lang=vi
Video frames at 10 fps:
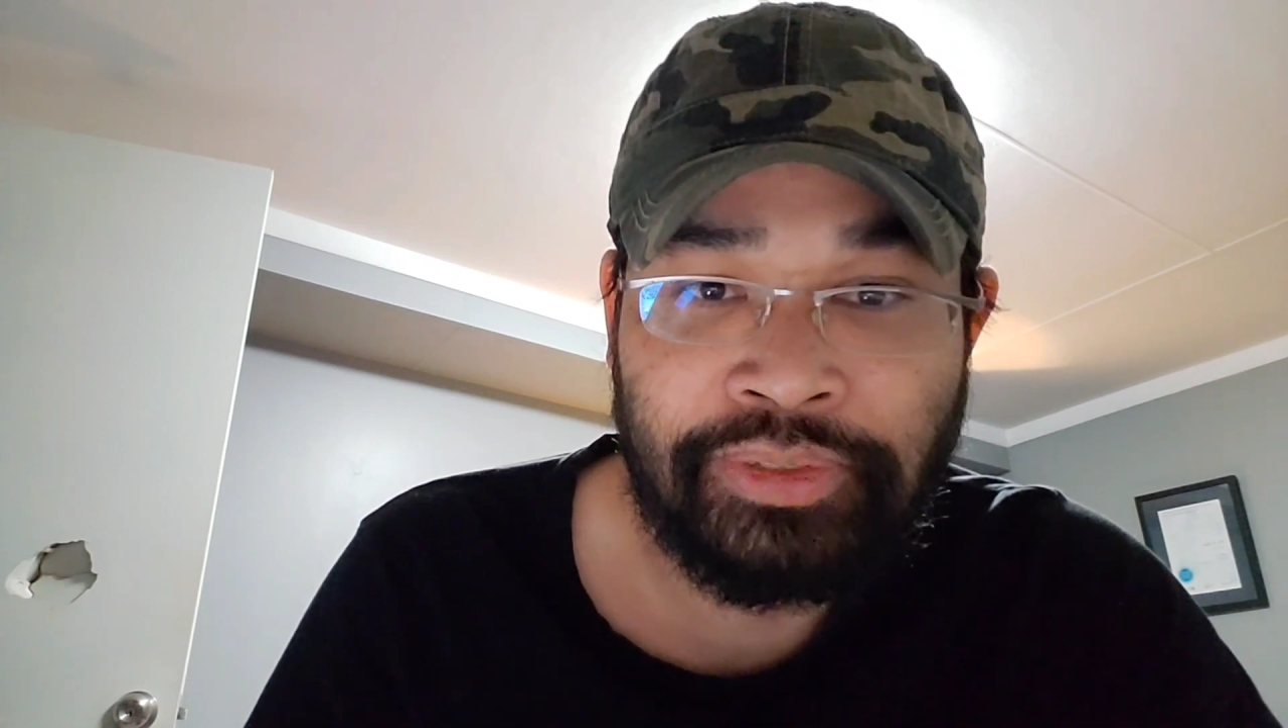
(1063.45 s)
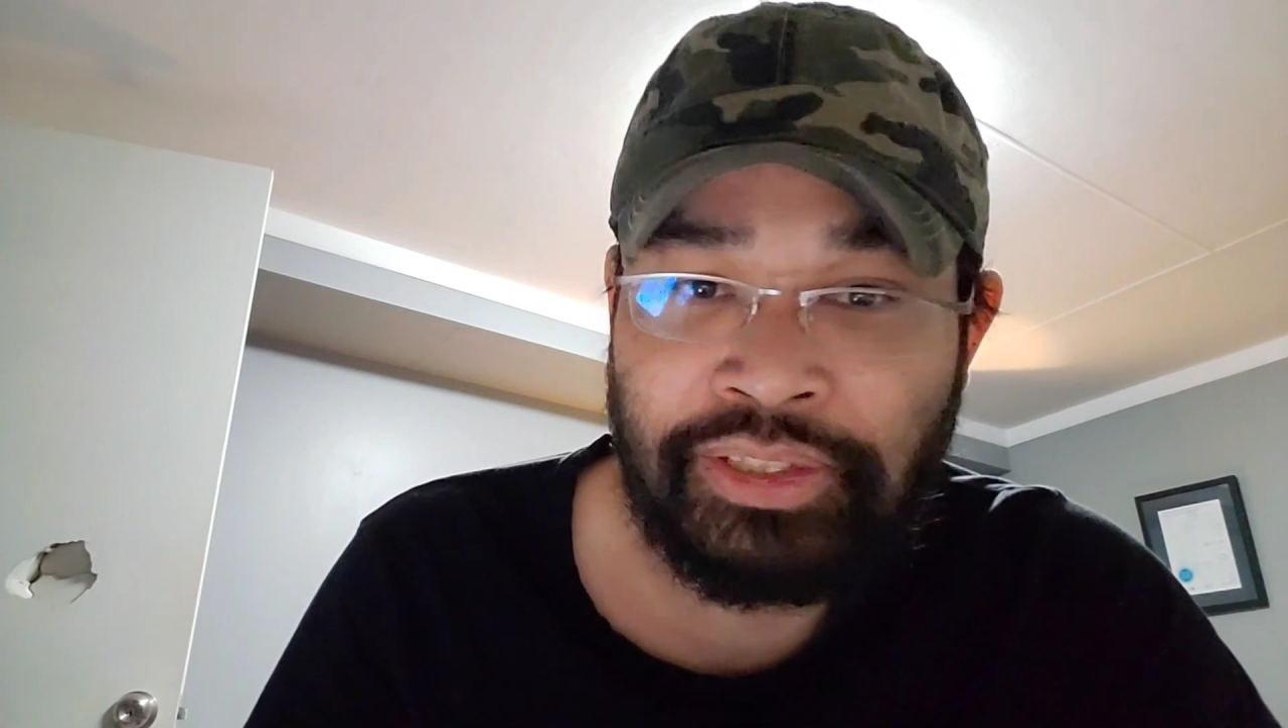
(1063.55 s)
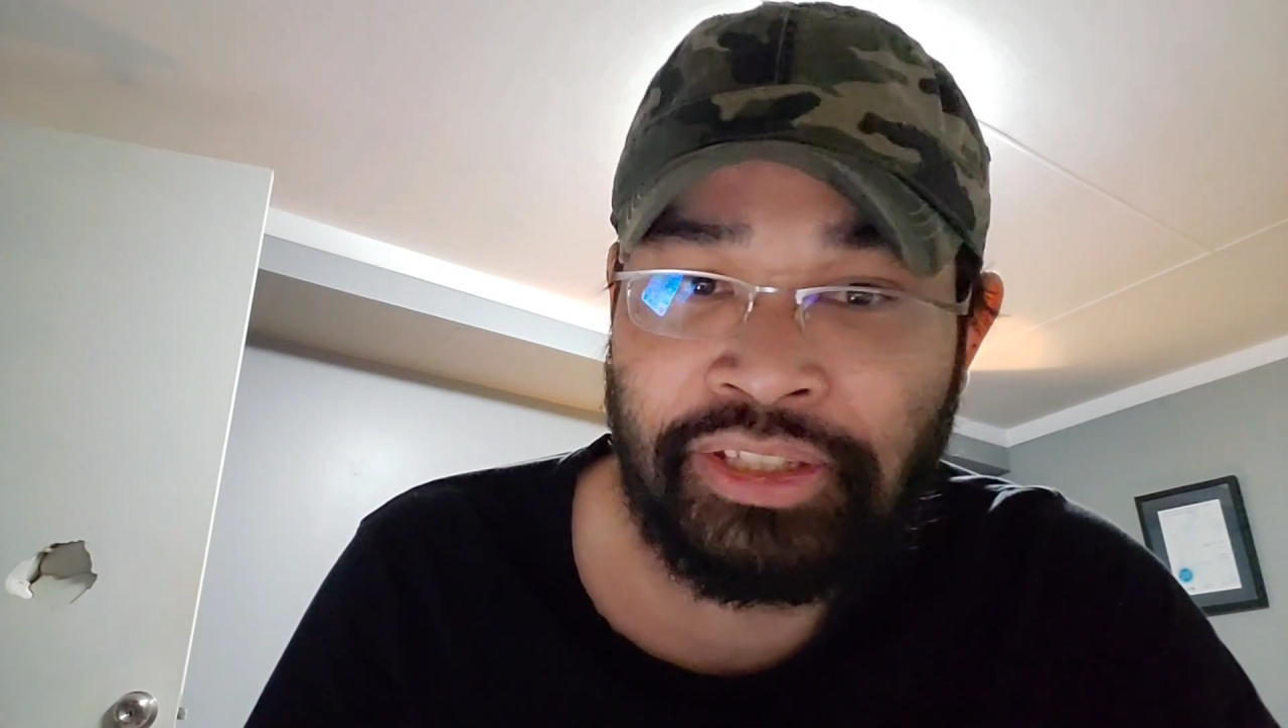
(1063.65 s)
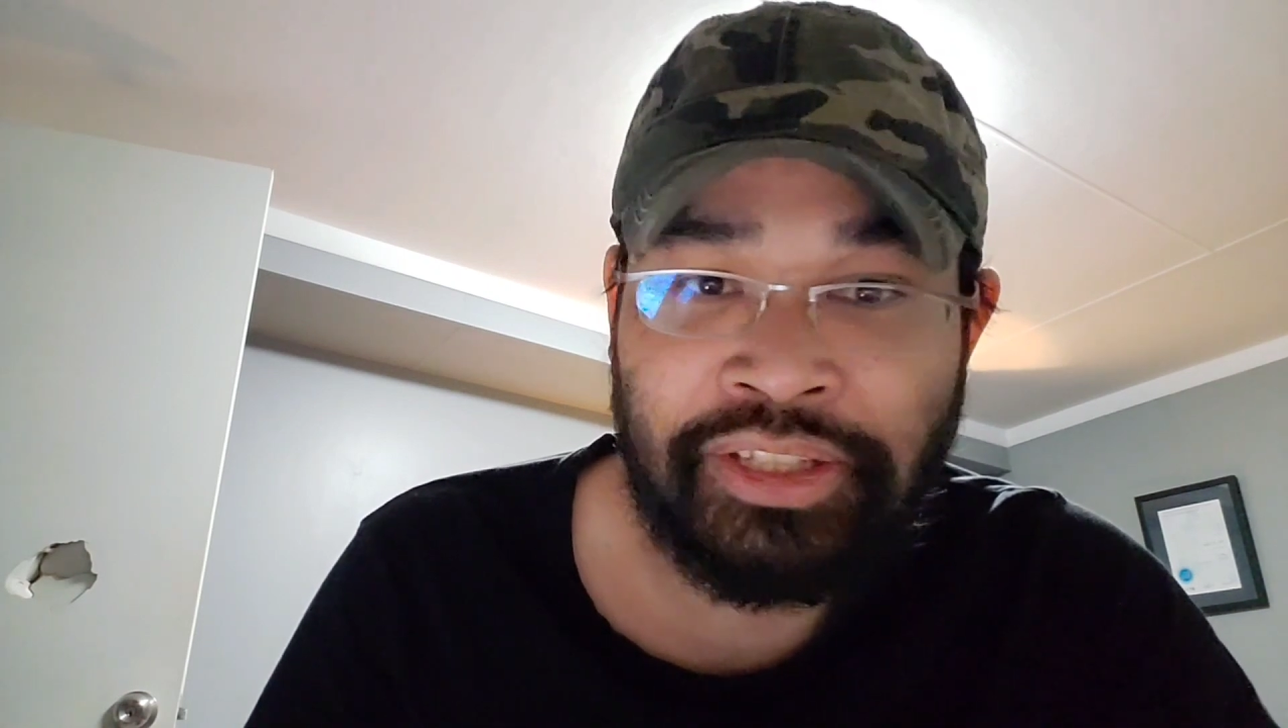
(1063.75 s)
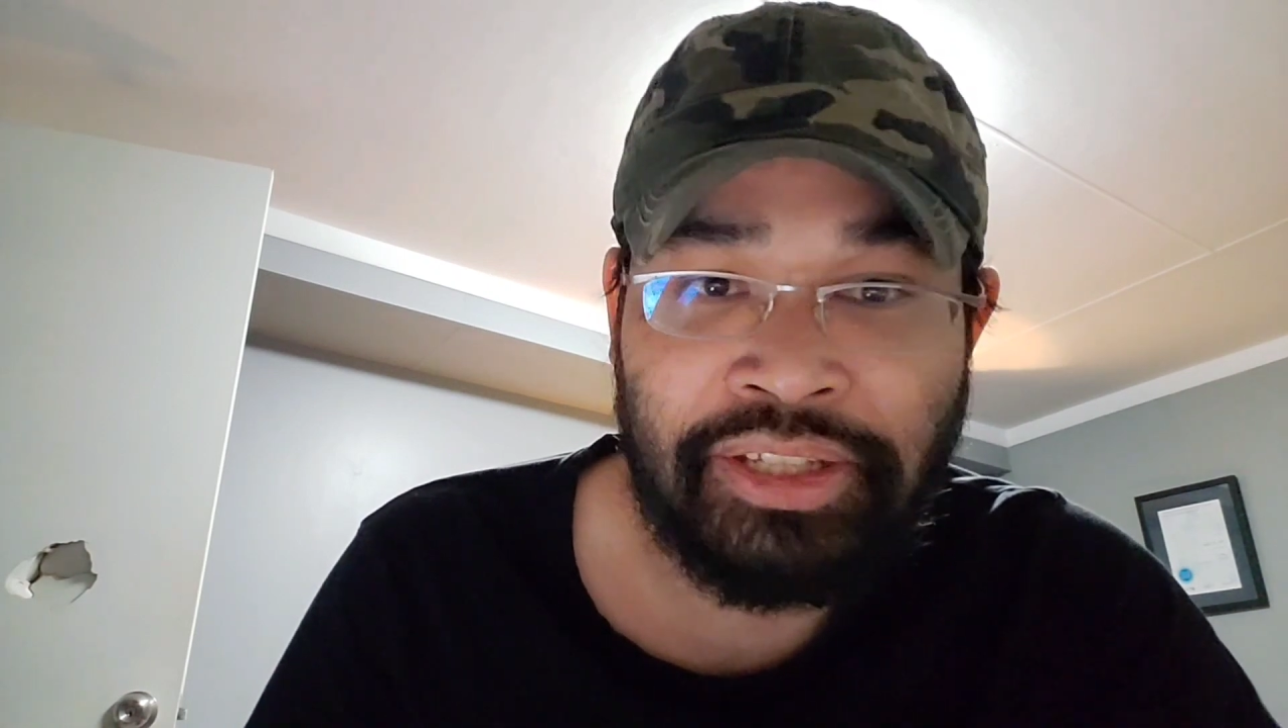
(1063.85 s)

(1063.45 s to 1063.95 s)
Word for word: chỉ như